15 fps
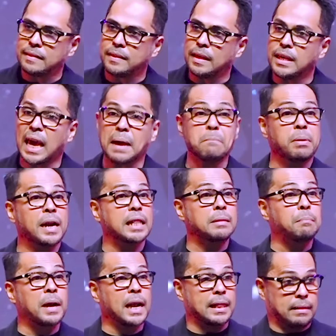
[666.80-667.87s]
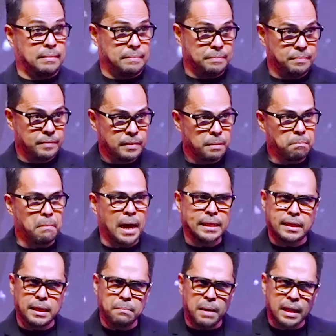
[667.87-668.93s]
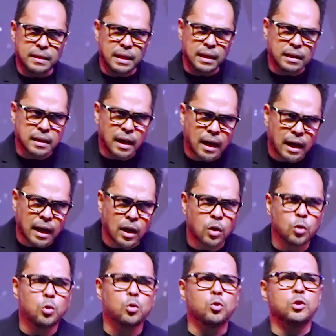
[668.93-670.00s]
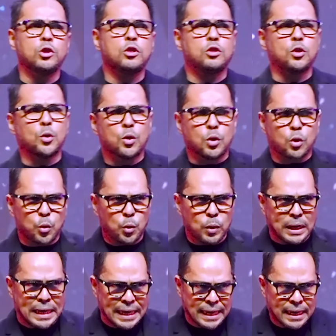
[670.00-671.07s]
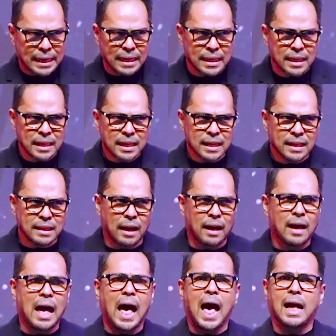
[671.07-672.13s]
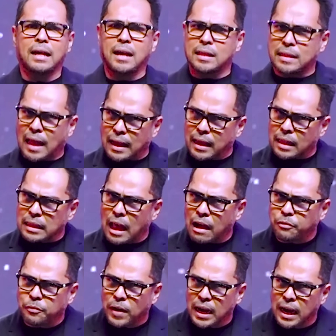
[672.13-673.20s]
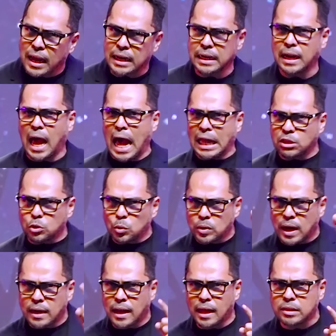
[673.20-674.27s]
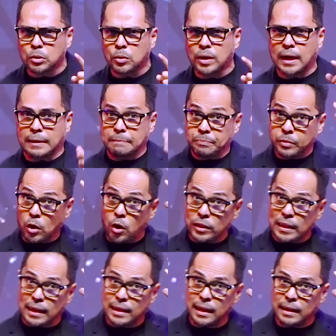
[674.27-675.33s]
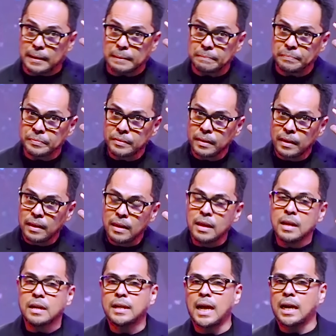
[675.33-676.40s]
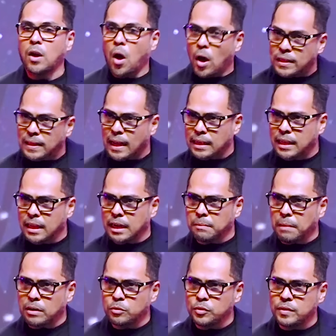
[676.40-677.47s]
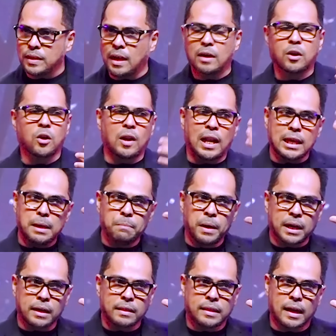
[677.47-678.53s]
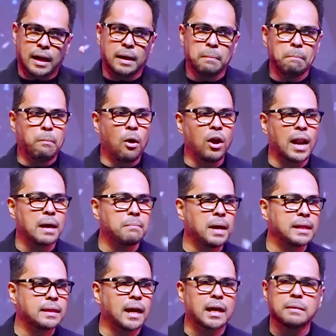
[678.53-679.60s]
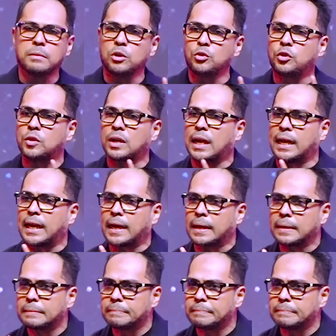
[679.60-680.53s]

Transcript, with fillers: isinya yang berat-berat, matematika, untung rugi, ya, ayat-ayat hafalan, aturan-aturan, otak kiri. Dan otak kiri manusia kalau lagi bekerja, bola mata akan menuju ke kanan.